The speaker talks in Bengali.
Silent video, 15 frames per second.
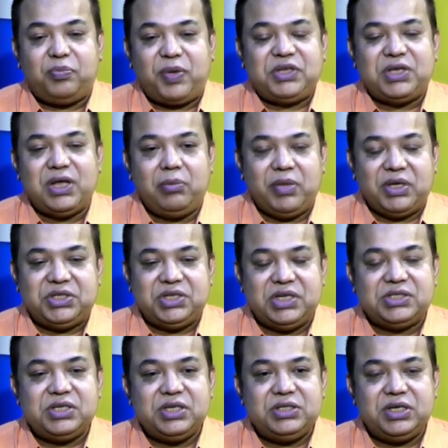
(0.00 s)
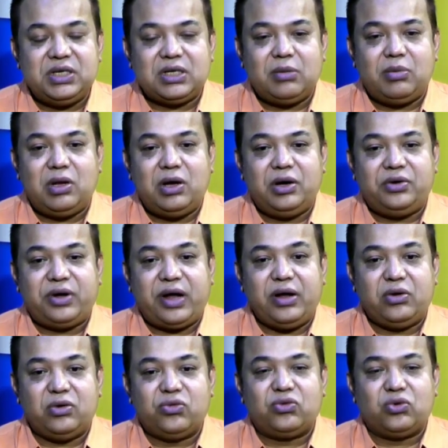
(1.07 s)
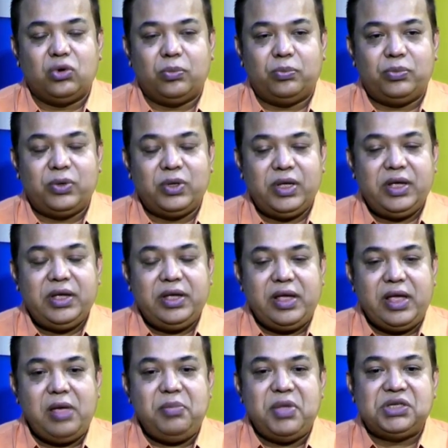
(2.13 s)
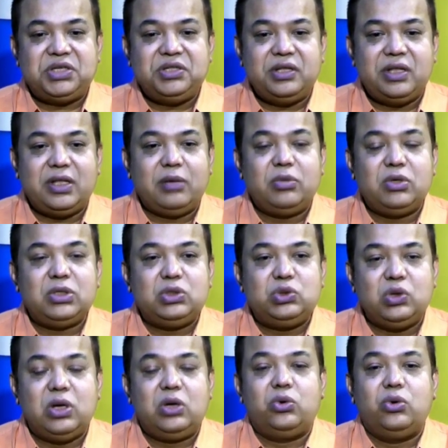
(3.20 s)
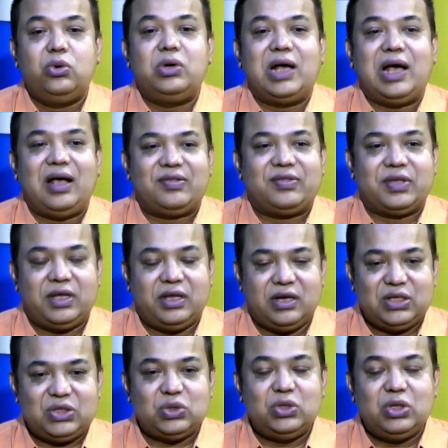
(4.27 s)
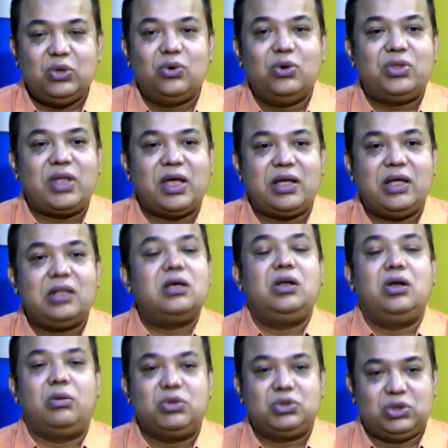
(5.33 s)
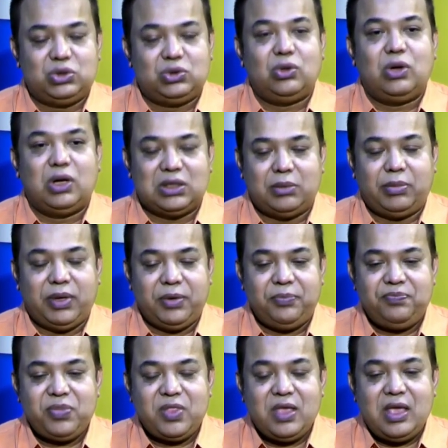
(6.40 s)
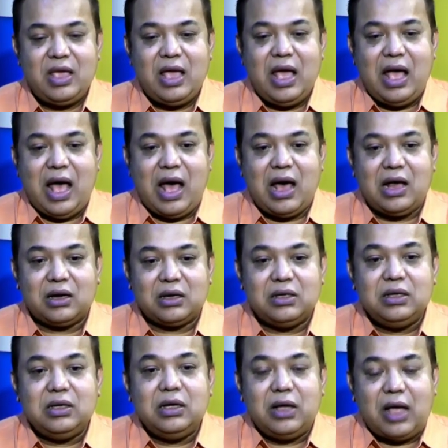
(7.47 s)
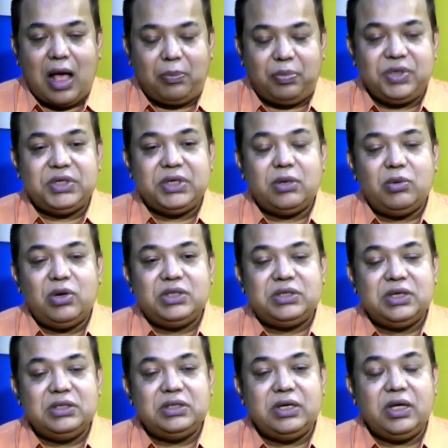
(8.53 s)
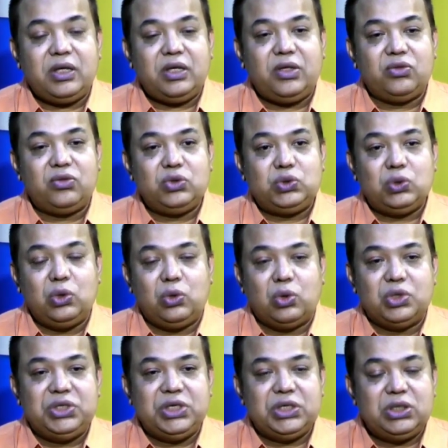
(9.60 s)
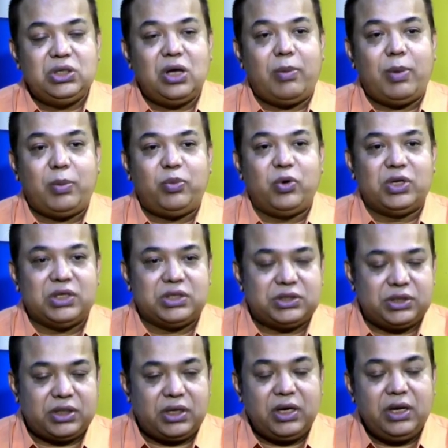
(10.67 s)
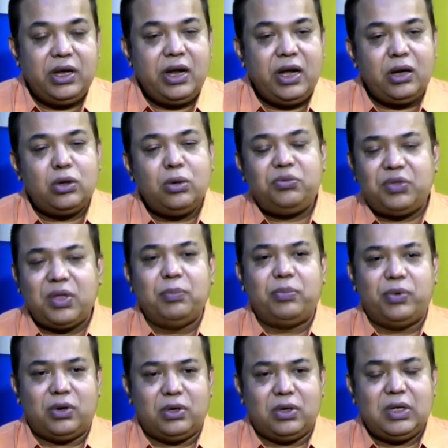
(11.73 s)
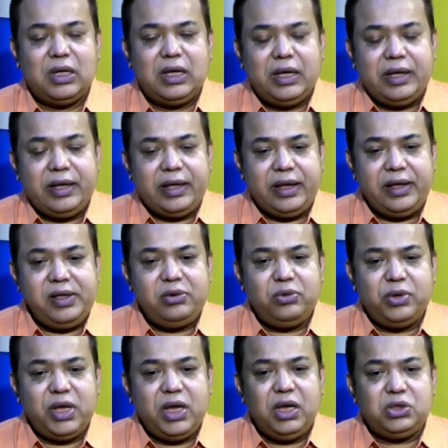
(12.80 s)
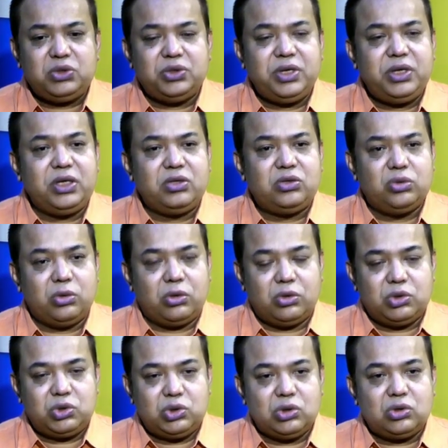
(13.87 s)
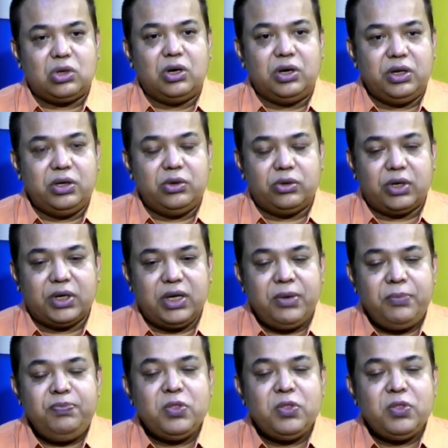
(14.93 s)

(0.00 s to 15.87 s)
স্পেশাল মেশিন আছে সেটাকে বলা হয় ট্রাইকোস্কোপ এই মেশিন দিয়ে দেখবো যে চুলের রুট আছে কিনা যদি রুট থাকে তাহলে অবশ্যই চুল গজাবে আর আপনি যেটা বলেছেন যে কিছু চুল গজিয়েছিল আবার পড়ে যাচ্ছে এটা খুব সিম্পল এই রুগী যদি কিছু ঔষধ কন্টিনিউ করে